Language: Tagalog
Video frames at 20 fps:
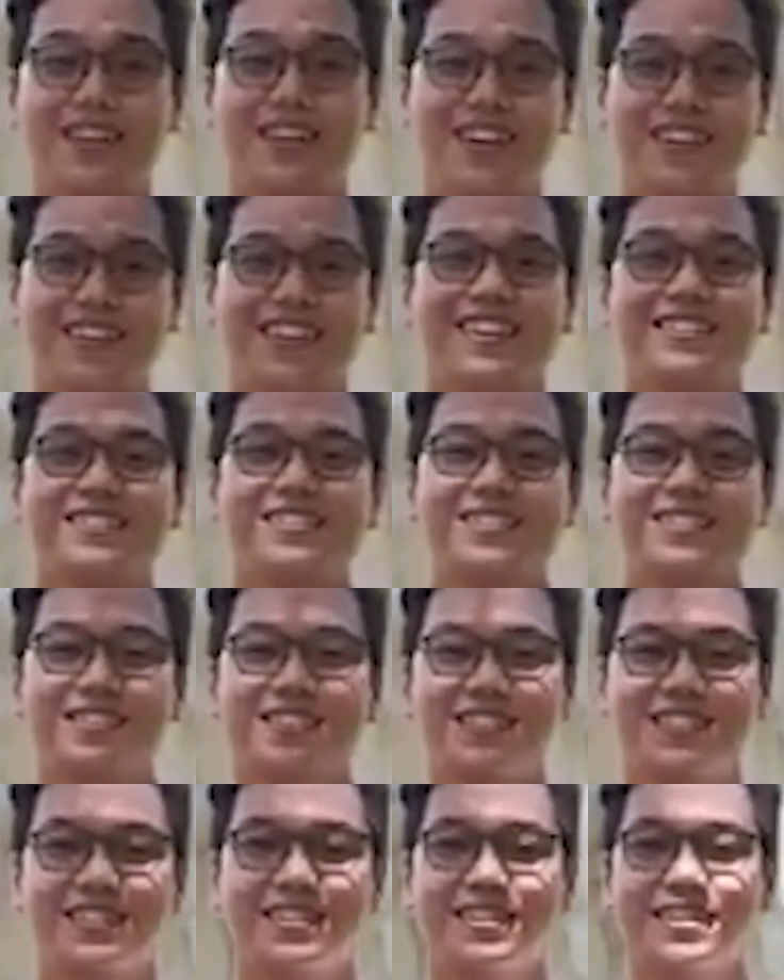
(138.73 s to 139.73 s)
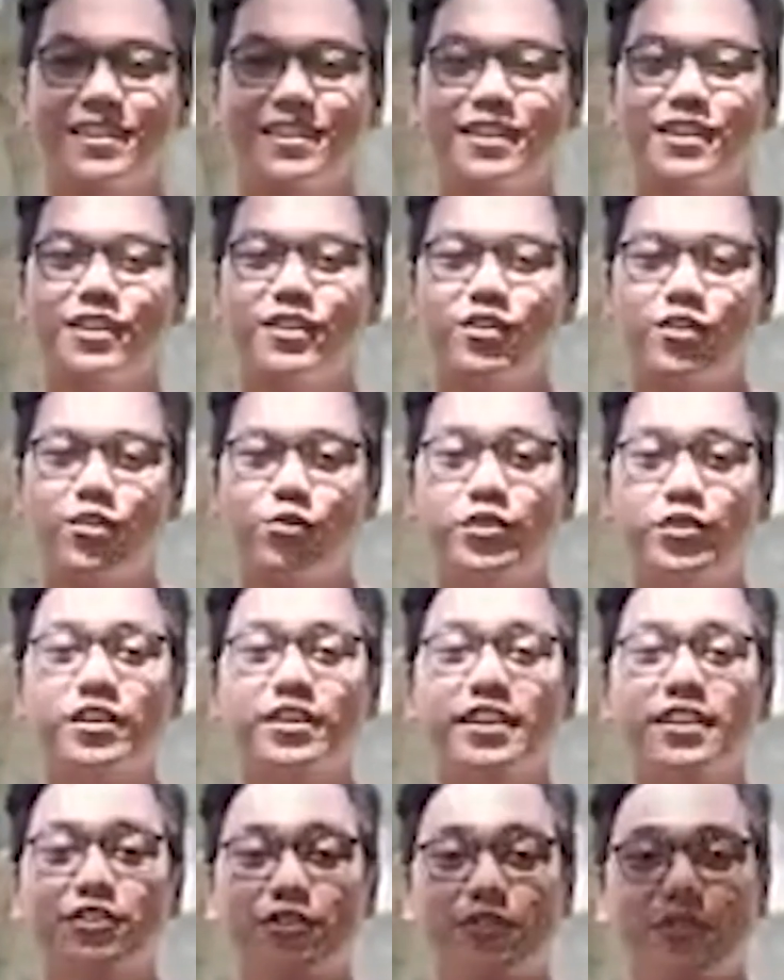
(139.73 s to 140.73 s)
Government President sang
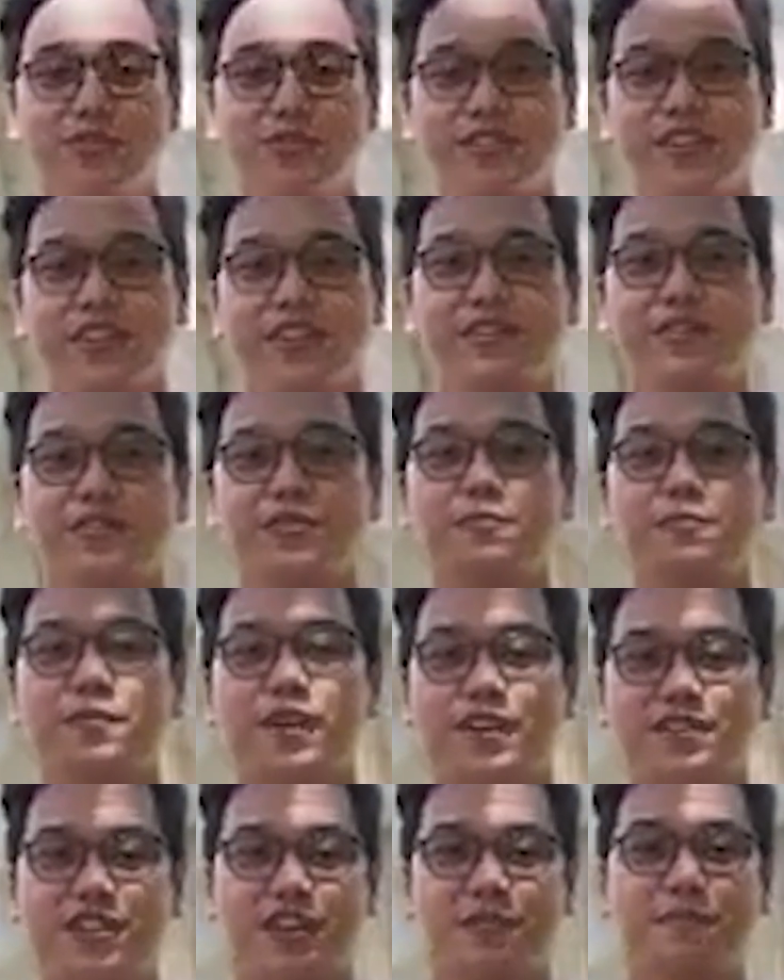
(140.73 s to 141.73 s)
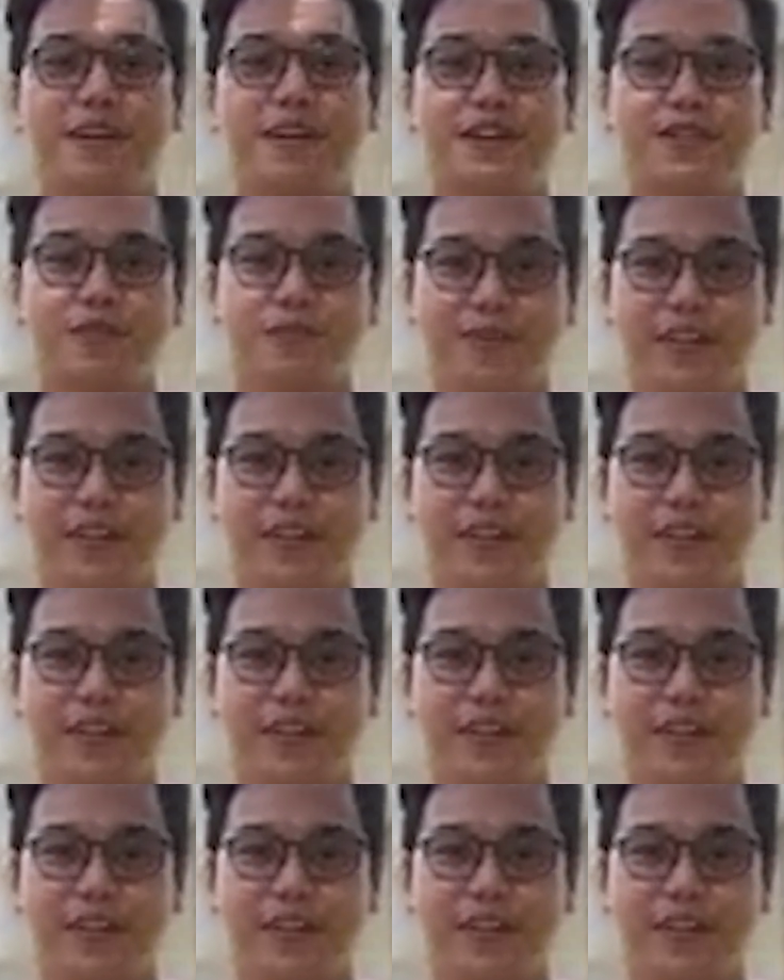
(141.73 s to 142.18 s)
University of St. Lasal nangin